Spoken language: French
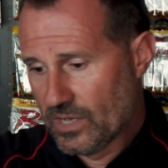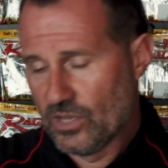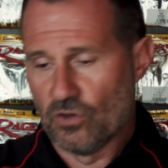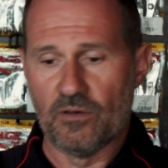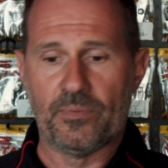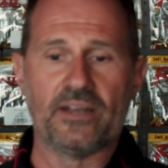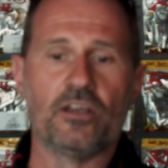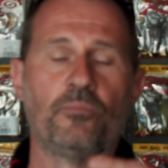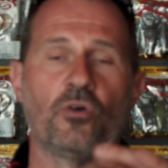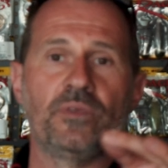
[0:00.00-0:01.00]
Et on va parler
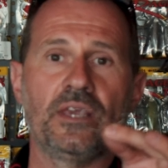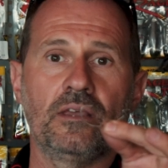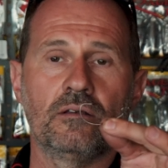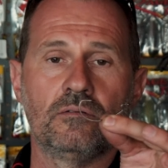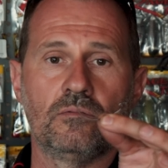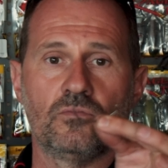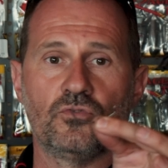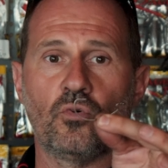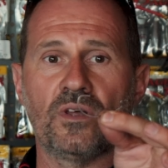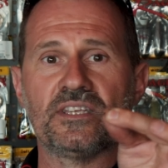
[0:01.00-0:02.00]
en premier
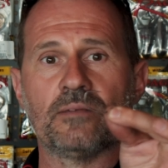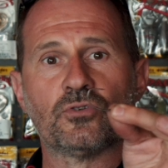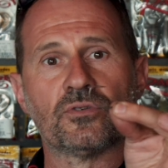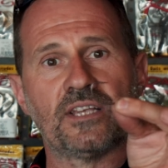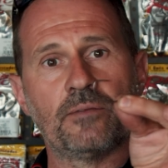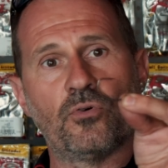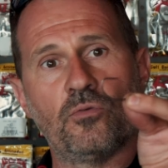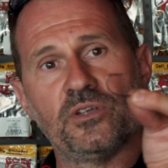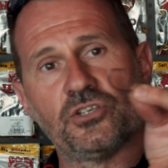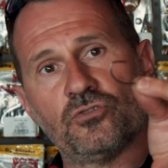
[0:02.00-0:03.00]
du roi des hameçons 5 pour le
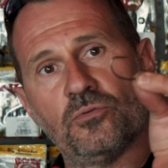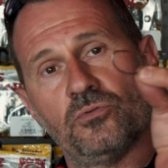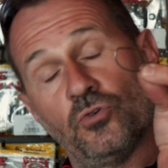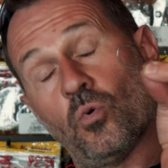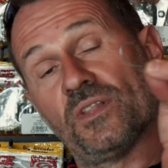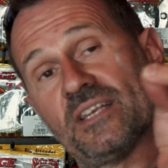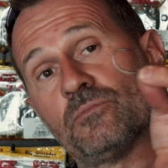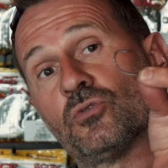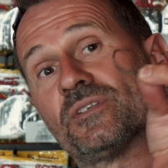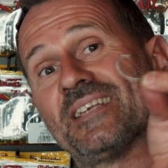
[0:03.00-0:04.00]
pêcheur de, du roi des
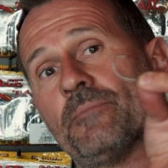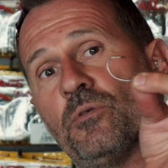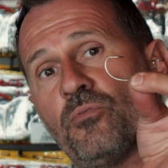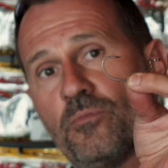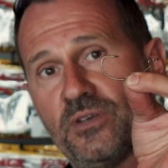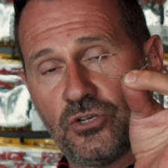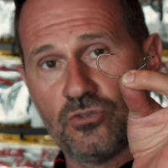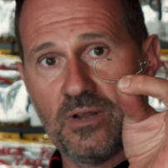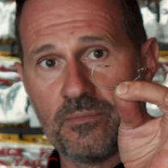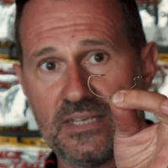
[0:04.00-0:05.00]
hameçons simple pour le pêcheur
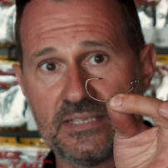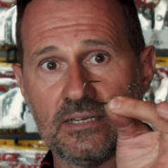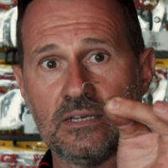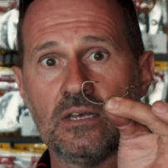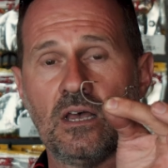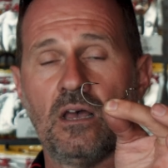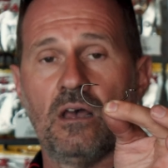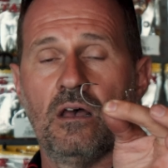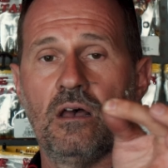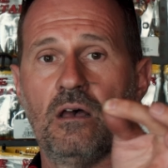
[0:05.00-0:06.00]
de black bass.
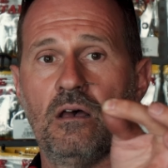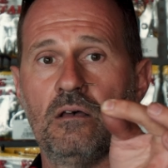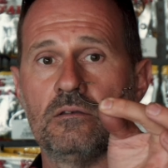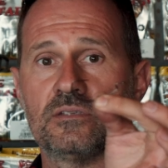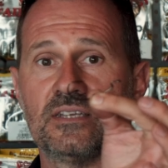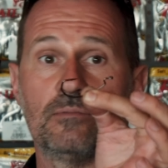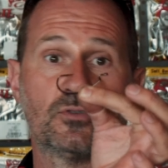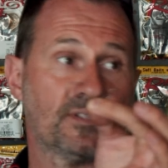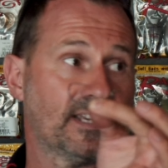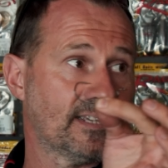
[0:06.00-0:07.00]
Euh, c'est
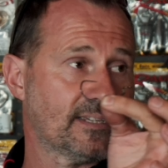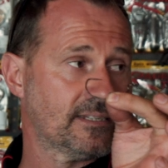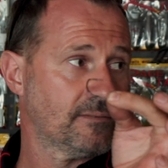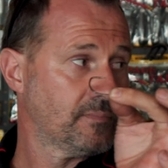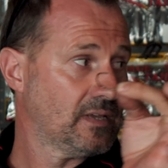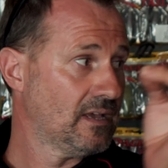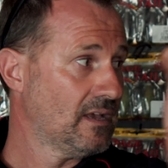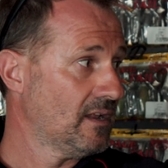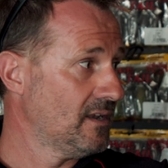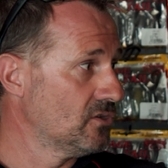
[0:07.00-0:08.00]
l'hameçon Texas.
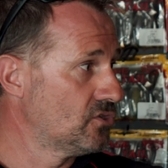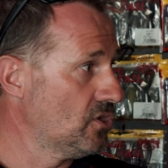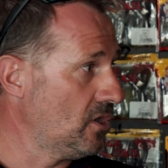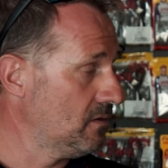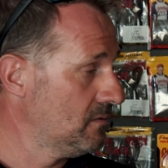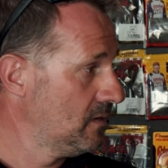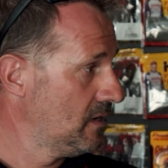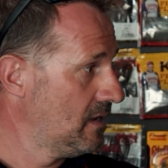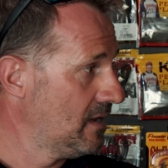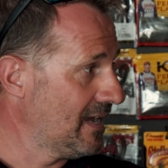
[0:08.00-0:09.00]
Là encore,
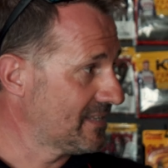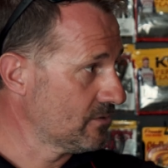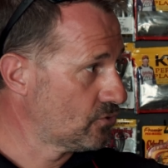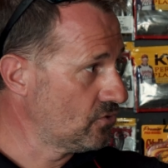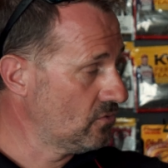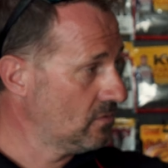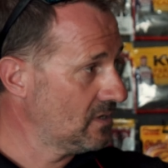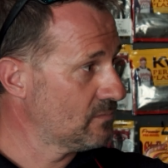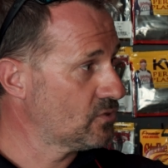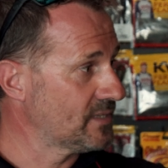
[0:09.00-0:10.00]
attention,
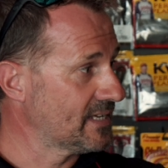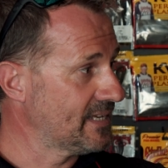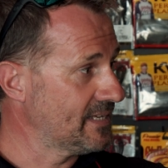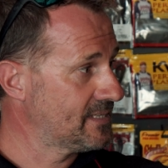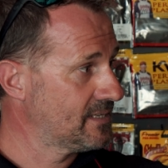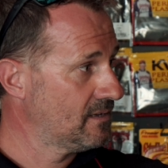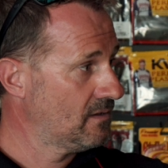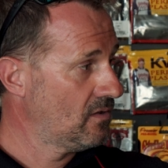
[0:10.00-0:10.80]
l'hameçon Texas,